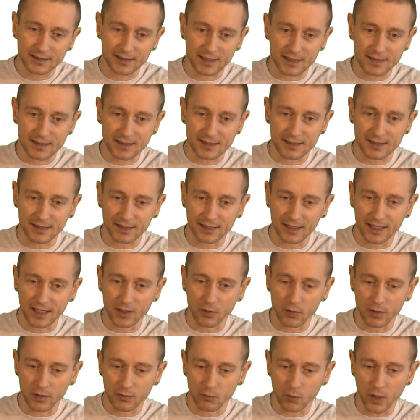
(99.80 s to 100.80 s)
das
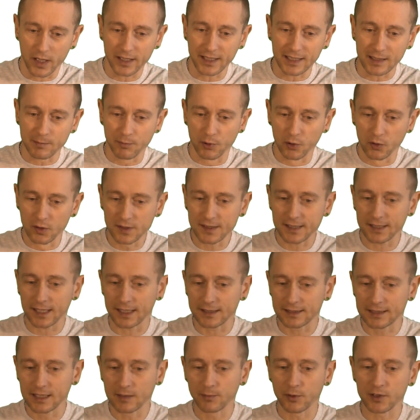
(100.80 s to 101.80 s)
äh, One E Plus
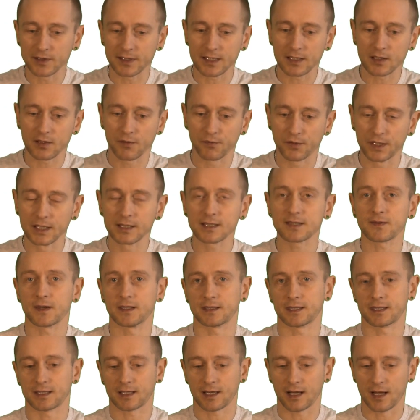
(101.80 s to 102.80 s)
hat hier plötzlich
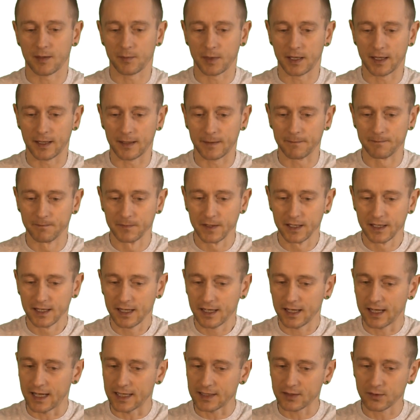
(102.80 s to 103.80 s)
24 km/h.
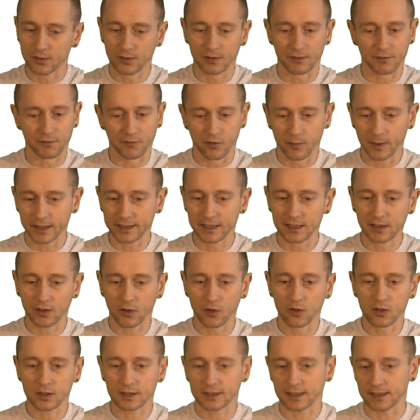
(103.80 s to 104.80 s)
Also wo man
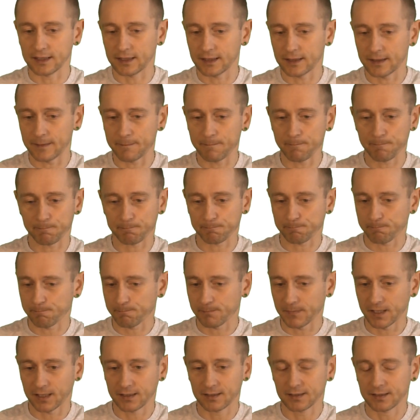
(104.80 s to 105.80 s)
hinguckt, ähm,
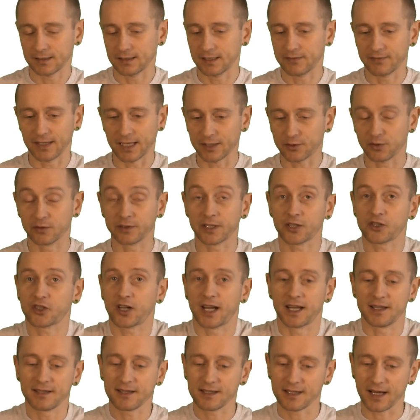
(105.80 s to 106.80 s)
die Werte
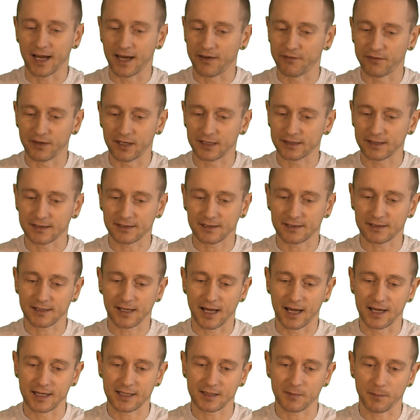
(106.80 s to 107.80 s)
unterscheiden sich einfach. Das
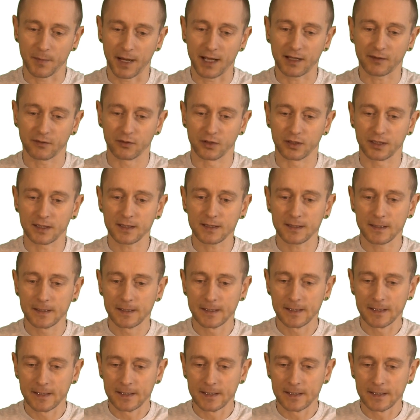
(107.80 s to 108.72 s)
ist echt merkwürdig.